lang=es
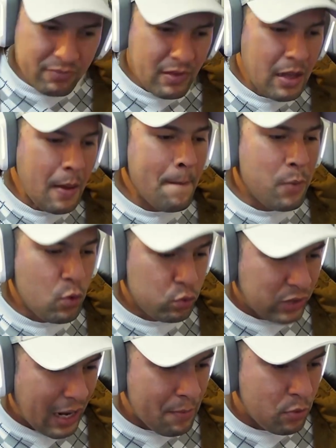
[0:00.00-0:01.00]

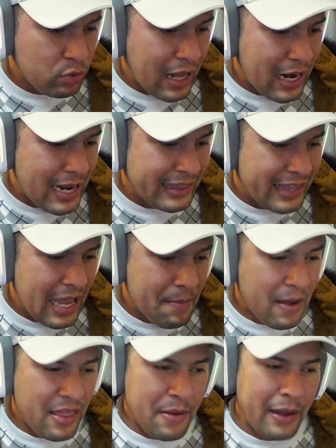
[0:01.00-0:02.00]
Brutal, brutal el tema,
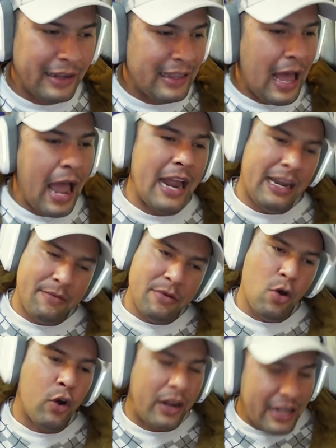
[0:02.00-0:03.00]
de verdad. El
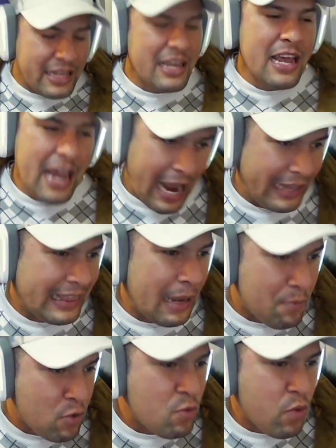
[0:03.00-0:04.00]
videoclip está
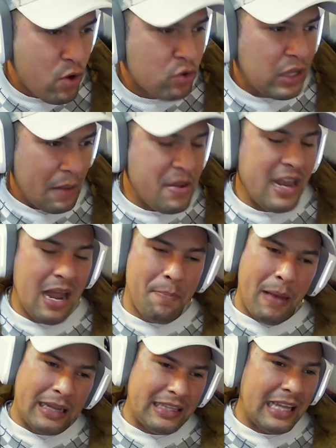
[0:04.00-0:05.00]
muy bueno también. La
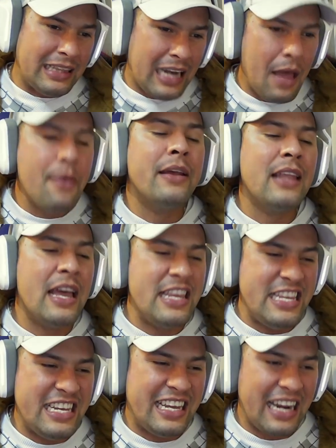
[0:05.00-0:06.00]
parte de atrás, de verdad,
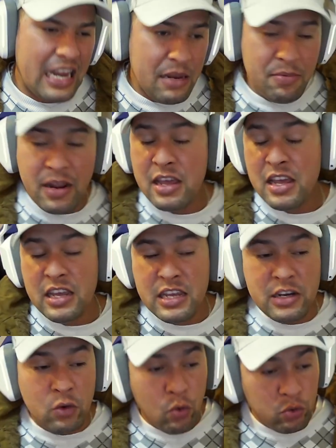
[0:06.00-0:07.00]
increíble.
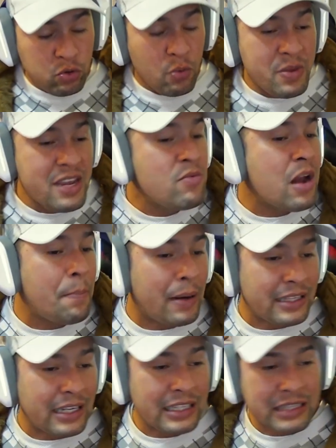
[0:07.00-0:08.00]
Incluso vi una parte
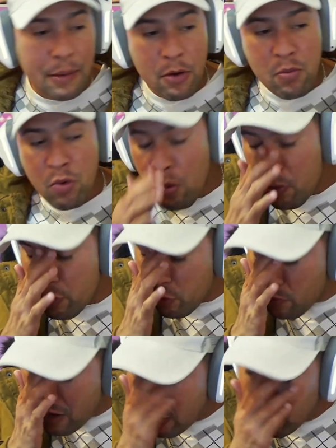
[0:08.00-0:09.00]
que estaba como, como
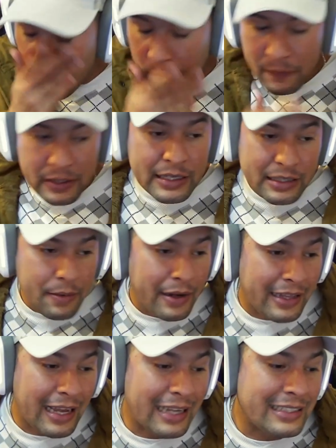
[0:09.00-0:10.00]
lloviendo. De verdad
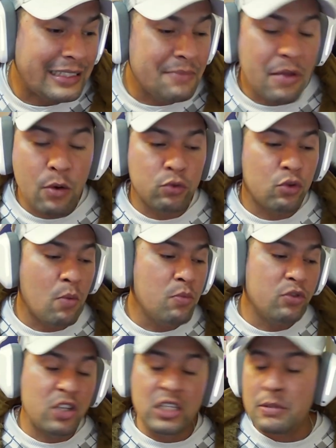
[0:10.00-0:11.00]
que sí, me gustó
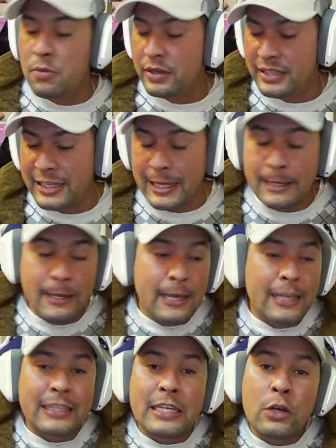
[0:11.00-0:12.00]
muchísimo. Así que,
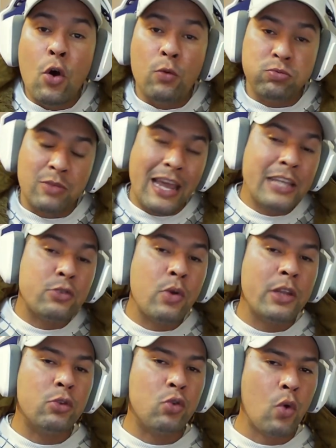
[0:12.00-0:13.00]
chicos, eso es
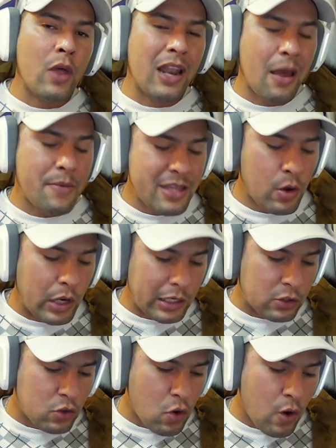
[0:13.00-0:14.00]
toda la video
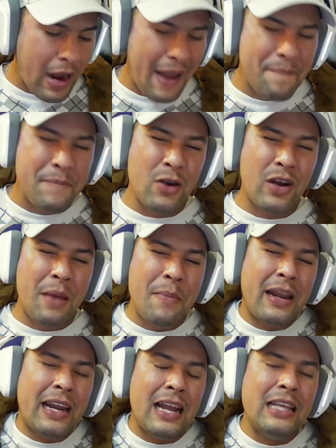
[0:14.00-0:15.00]
reacción. Espero que me
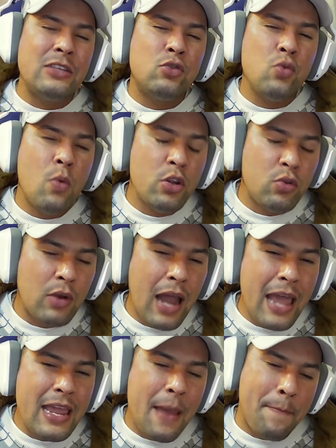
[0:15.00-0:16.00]
regalen su bonito
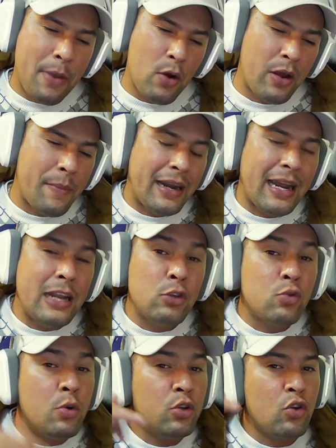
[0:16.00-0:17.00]
like. Espero que me regalen su
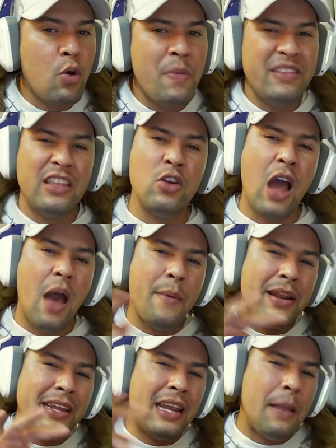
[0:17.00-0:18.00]
bonito comentario. A ver
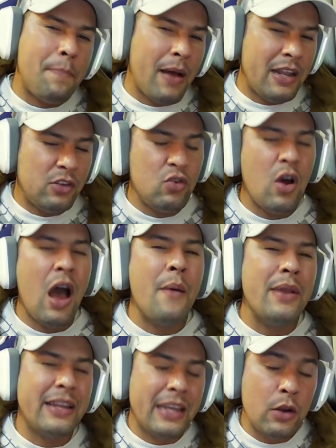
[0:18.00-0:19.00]
qué les pareció, a ver
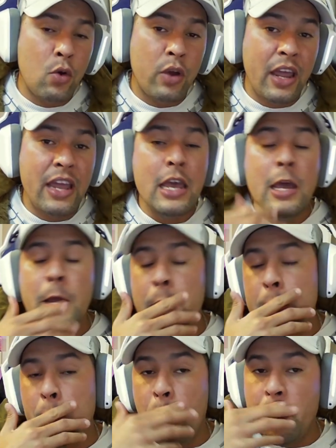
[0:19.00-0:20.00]
qué lo que. Y
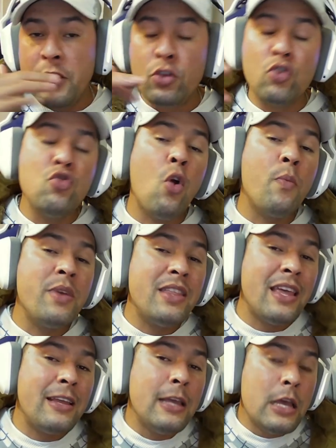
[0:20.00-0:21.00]
ojito, no olviden
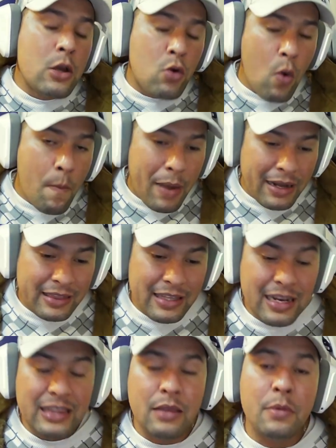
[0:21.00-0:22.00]
compartir
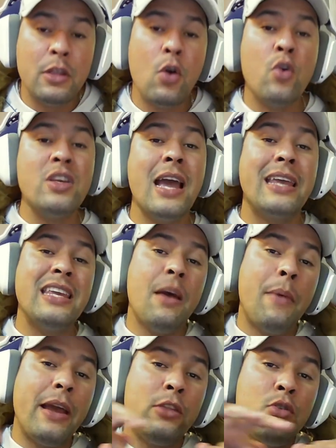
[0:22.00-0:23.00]
este video. Y aquí
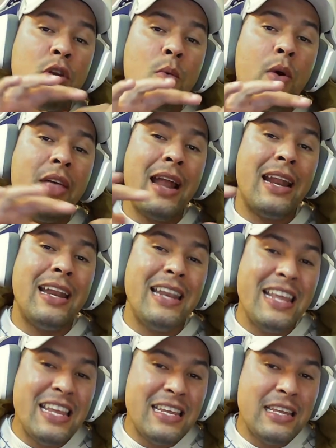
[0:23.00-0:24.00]
abajito les voy a dejar el
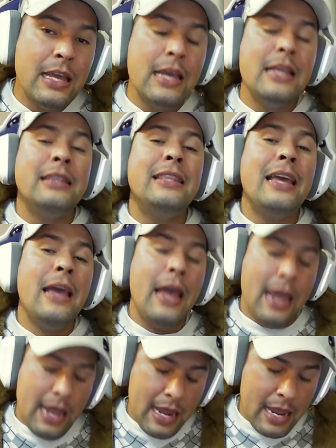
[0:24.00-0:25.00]
link de
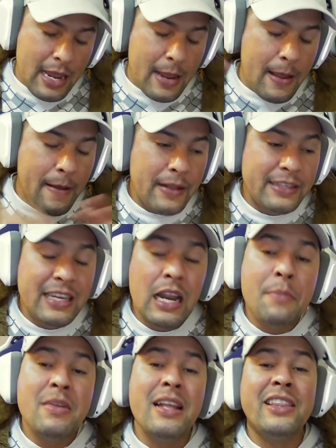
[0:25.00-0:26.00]
eh, el Jeremy
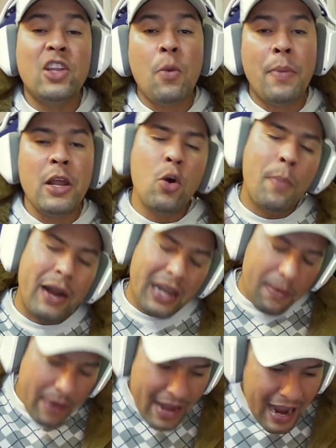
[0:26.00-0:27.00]
del trío Priego. para que
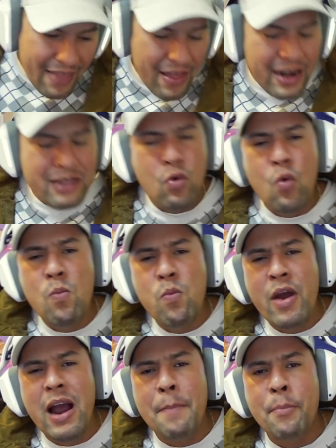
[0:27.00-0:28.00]
vayan a darle un buen
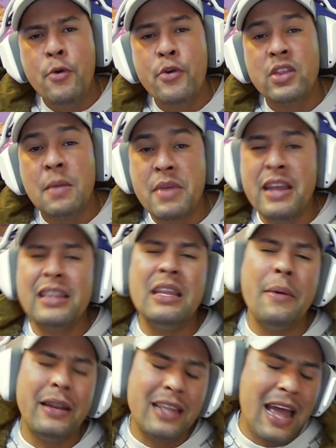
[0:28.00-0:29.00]
apoyo también. De
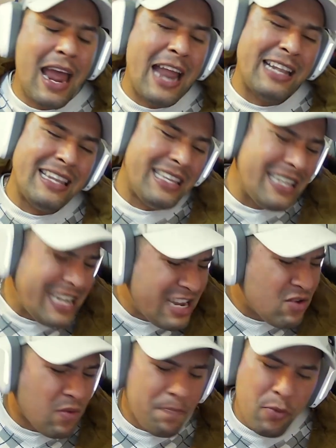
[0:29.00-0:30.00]
verdad, el niño
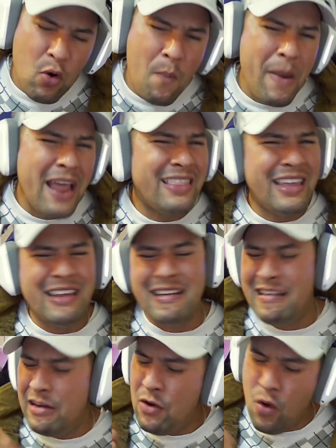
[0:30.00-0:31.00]
promete promete,
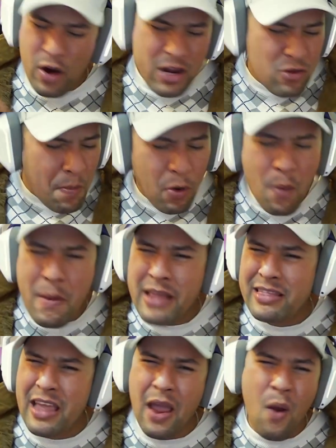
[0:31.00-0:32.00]
Loquito
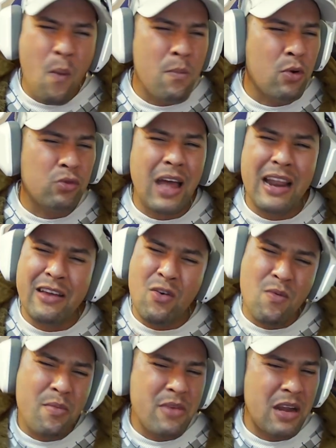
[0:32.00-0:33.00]
promete, es un brutal, es como
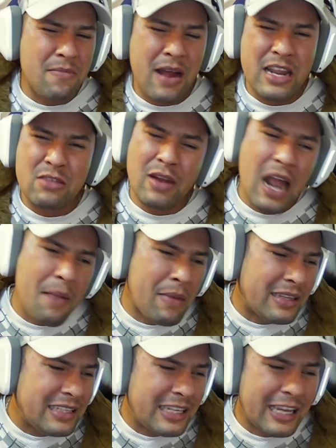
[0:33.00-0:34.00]
mi hermanito al alma,
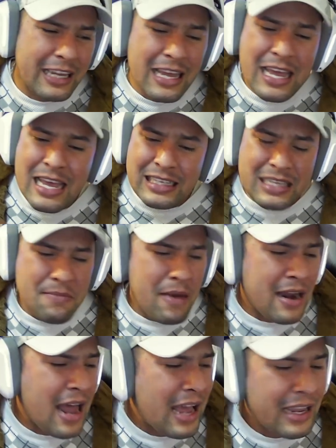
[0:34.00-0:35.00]
así que sin más
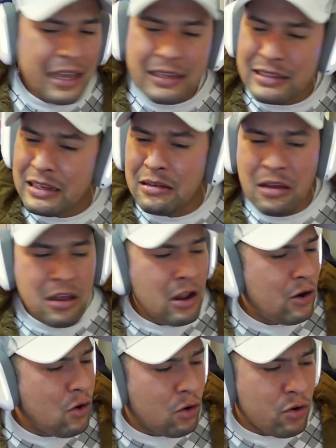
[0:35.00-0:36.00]
nada que decir,
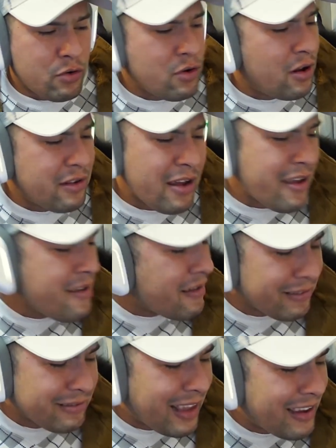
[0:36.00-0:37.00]
loco, yo
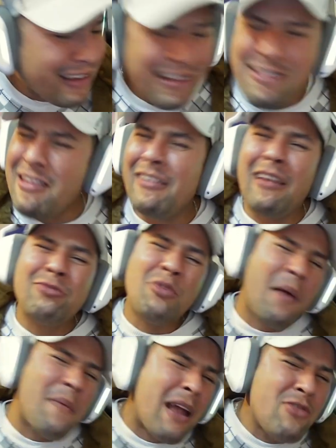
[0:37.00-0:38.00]
estoy
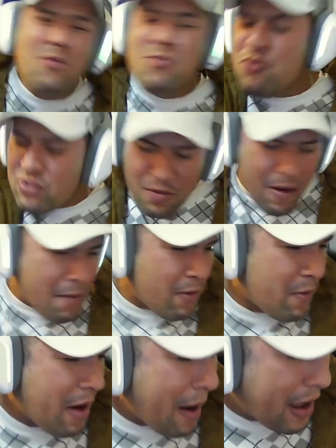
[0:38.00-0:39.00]
hablando mucho ah,
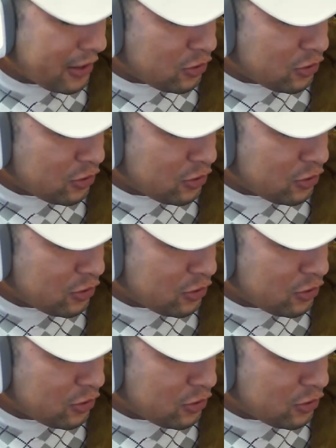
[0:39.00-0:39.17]
más